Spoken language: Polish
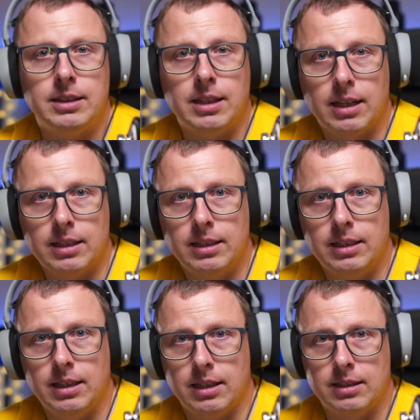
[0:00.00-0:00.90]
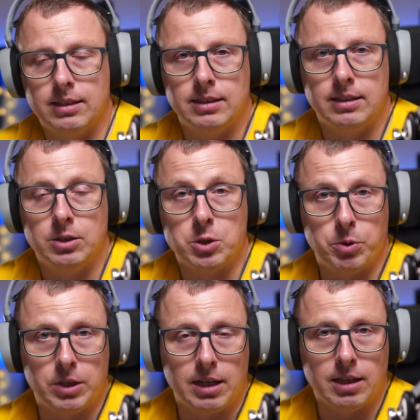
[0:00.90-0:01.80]
tak jak e,
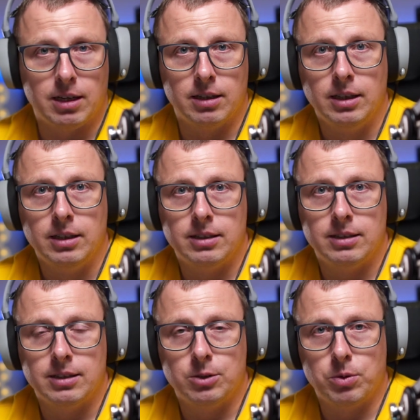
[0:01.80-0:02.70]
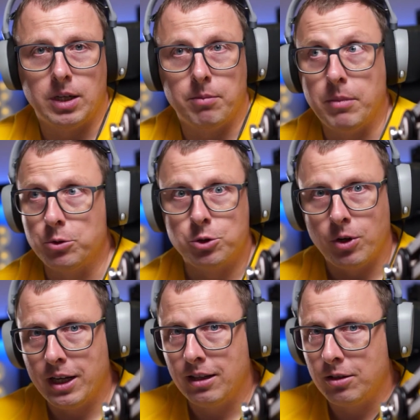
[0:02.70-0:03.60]
gospodarka, e, która ma już
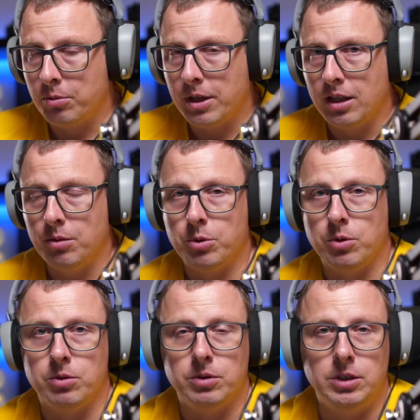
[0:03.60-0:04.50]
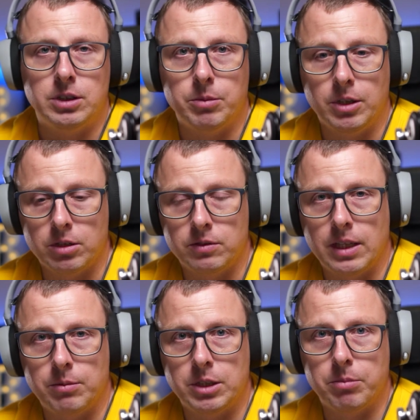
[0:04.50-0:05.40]
kolejne numerki, bo idziemy i
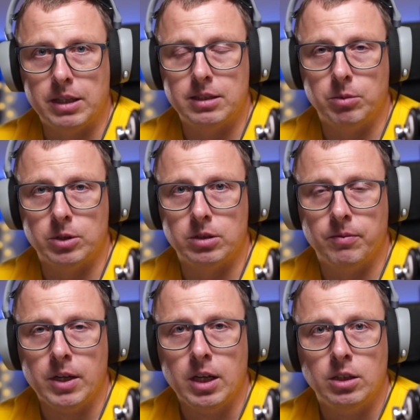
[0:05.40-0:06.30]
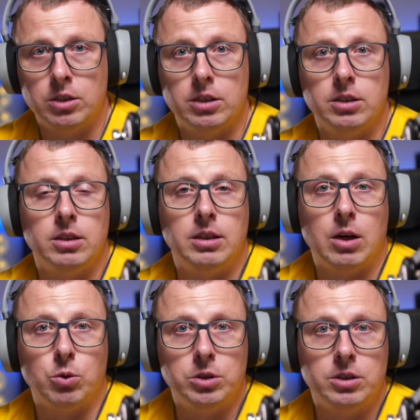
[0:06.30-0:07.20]
rozwijamy się bardzo mocno. Czy
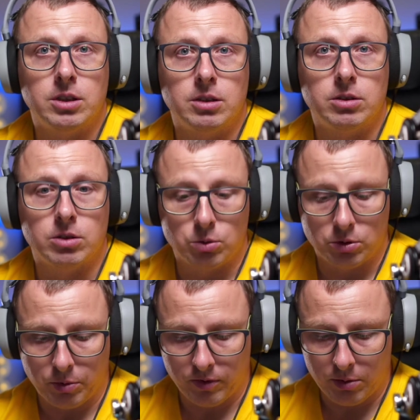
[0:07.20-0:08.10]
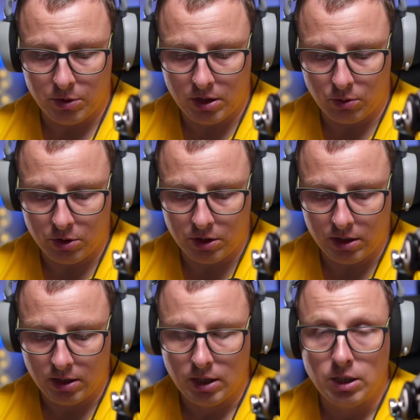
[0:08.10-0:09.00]
nauczyciel to już powinien być
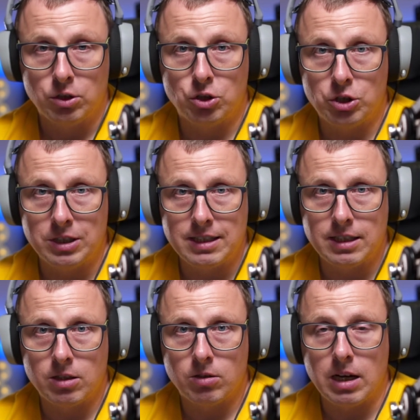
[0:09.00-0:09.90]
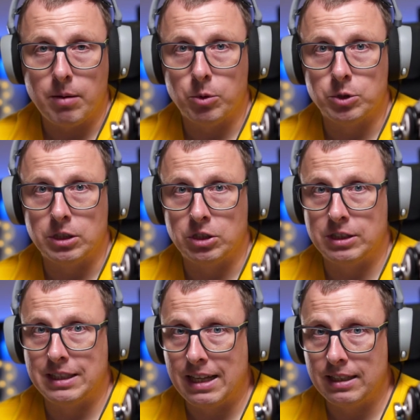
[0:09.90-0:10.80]
nauczyciel 3.0, a może
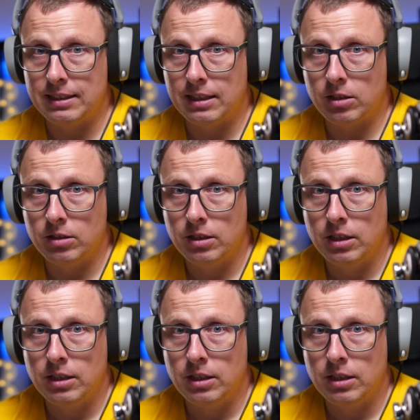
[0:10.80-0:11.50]
4.0?